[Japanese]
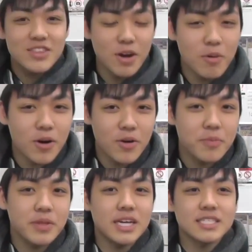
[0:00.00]
どうも
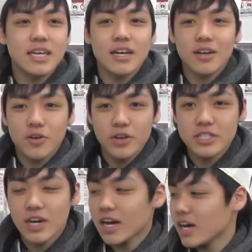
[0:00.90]
皆さんこんに
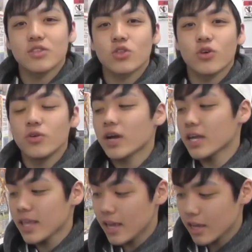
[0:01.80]
ちは。というわ
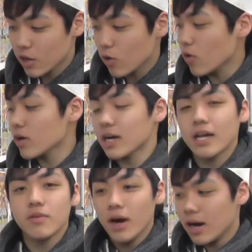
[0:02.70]
けで今
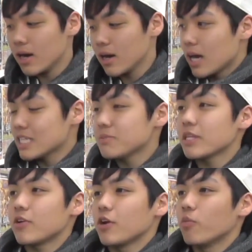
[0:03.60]
回は初め
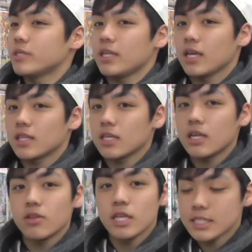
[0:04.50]
ての、お店にやってき
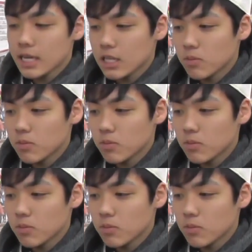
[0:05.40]
てるんですけれ